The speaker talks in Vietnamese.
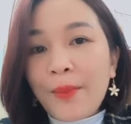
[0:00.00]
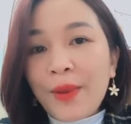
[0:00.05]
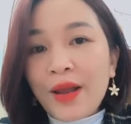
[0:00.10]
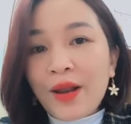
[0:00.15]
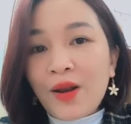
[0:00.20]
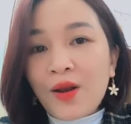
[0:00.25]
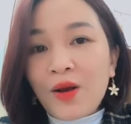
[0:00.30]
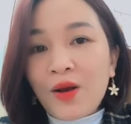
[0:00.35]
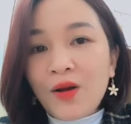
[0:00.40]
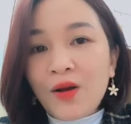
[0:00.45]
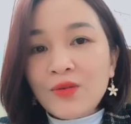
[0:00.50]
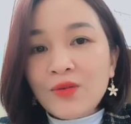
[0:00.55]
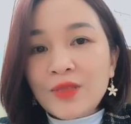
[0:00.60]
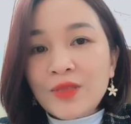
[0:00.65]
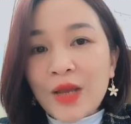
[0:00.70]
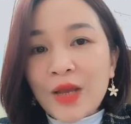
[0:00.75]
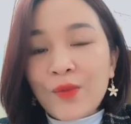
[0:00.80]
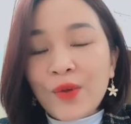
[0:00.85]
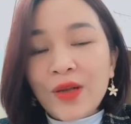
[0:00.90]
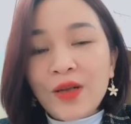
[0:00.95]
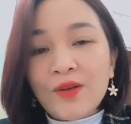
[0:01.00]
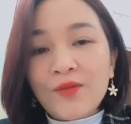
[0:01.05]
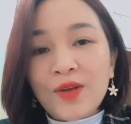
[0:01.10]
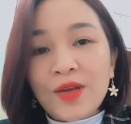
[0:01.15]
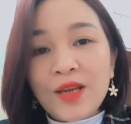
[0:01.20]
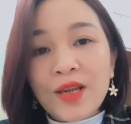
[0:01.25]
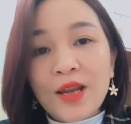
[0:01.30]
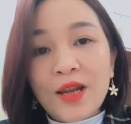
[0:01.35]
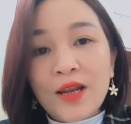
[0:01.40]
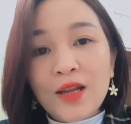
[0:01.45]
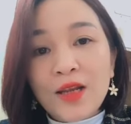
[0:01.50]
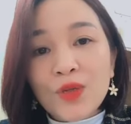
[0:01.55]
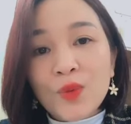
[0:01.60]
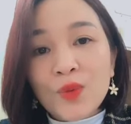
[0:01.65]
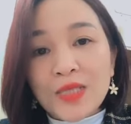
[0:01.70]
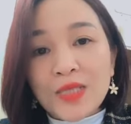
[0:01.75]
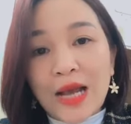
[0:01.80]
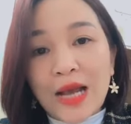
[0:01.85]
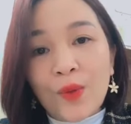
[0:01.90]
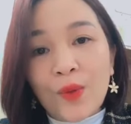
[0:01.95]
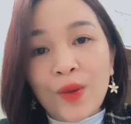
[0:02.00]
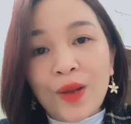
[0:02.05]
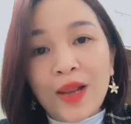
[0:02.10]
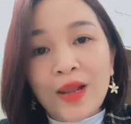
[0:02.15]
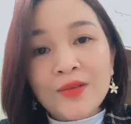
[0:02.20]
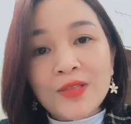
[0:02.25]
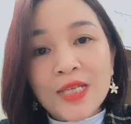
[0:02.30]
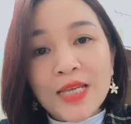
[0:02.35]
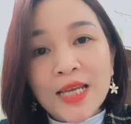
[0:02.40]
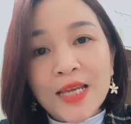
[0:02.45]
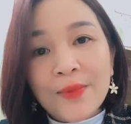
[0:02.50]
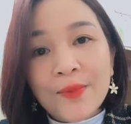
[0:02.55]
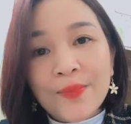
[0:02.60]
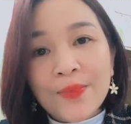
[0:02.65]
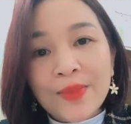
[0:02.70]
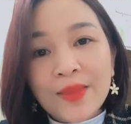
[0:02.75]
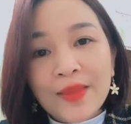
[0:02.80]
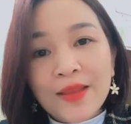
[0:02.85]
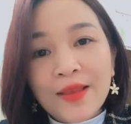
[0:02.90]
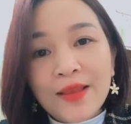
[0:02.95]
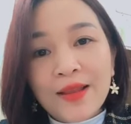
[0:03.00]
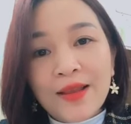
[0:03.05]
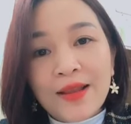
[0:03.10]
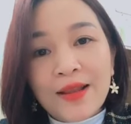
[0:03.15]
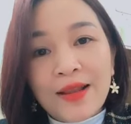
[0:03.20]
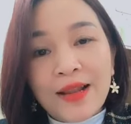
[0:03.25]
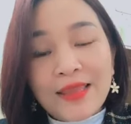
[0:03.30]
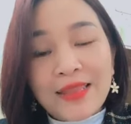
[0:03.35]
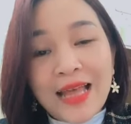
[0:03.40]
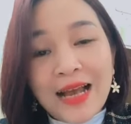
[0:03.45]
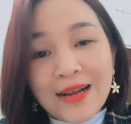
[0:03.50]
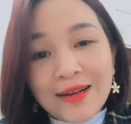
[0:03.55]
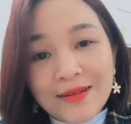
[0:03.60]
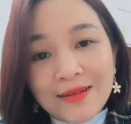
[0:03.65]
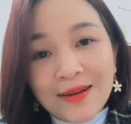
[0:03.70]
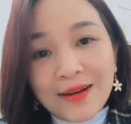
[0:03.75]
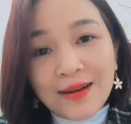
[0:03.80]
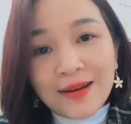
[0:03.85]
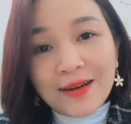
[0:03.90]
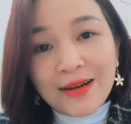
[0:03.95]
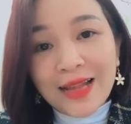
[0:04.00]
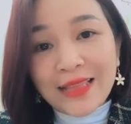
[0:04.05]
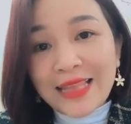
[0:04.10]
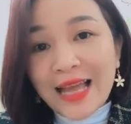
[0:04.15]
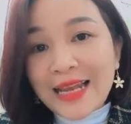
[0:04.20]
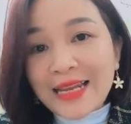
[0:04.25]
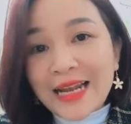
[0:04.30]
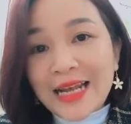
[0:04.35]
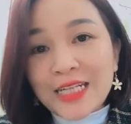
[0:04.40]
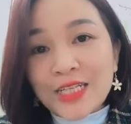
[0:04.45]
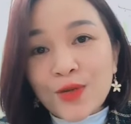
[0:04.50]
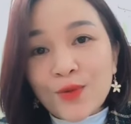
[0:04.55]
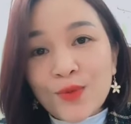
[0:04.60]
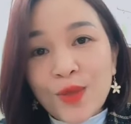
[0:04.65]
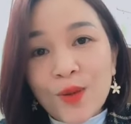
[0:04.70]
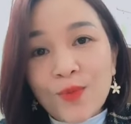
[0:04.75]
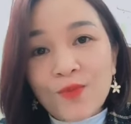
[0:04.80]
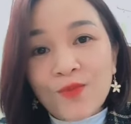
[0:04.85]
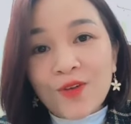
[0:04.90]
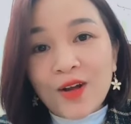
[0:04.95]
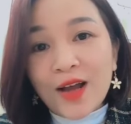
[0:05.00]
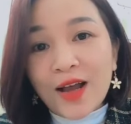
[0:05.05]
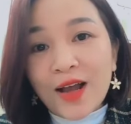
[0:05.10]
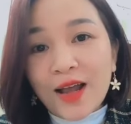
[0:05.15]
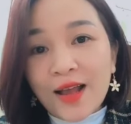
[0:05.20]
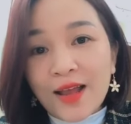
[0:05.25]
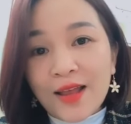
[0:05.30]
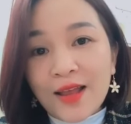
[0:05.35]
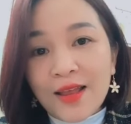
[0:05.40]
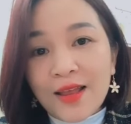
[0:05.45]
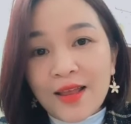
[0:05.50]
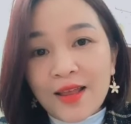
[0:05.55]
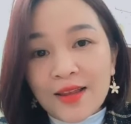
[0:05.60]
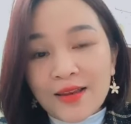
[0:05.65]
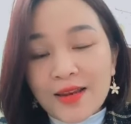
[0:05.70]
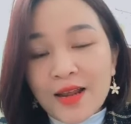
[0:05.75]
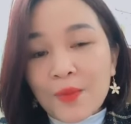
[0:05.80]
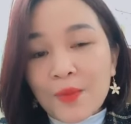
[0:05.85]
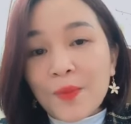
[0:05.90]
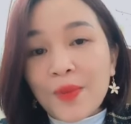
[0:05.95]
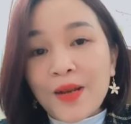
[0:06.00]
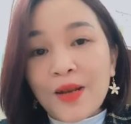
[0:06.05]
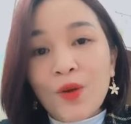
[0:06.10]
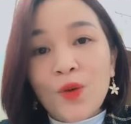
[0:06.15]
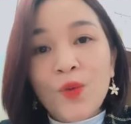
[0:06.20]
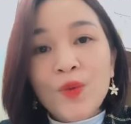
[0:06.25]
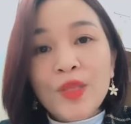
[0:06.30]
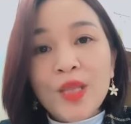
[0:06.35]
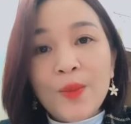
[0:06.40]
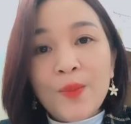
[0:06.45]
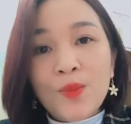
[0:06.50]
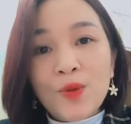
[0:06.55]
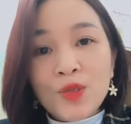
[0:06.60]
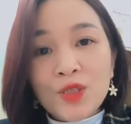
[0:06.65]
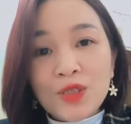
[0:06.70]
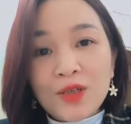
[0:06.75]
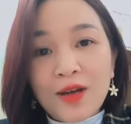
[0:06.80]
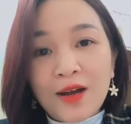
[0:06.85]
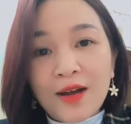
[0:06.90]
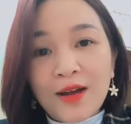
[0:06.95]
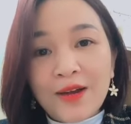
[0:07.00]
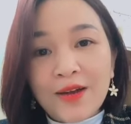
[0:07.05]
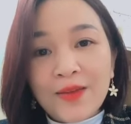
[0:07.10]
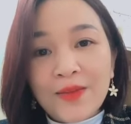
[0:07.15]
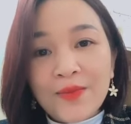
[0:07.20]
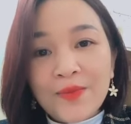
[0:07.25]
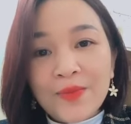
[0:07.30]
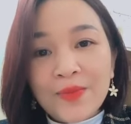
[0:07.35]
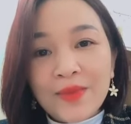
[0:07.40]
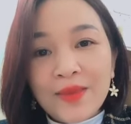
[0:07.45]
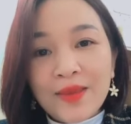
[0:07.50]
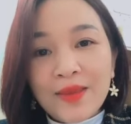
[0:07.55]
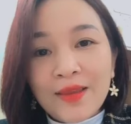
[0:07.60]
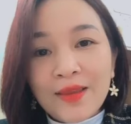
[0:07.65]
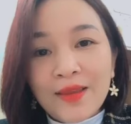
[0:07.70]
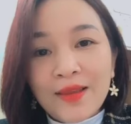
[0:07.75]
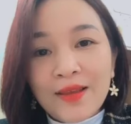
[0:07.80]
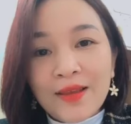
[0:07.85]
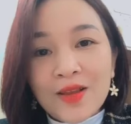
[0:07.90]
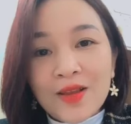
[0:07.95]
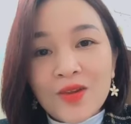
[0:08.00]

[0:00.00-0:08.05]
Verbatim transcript: Một cái doanh nghiệp mà nó giải quyết được vấn đề lớn của xã hội là gì? Là tắc đường, là tai nạn giao thông và đặc biệt là ô nhiễm môi trường.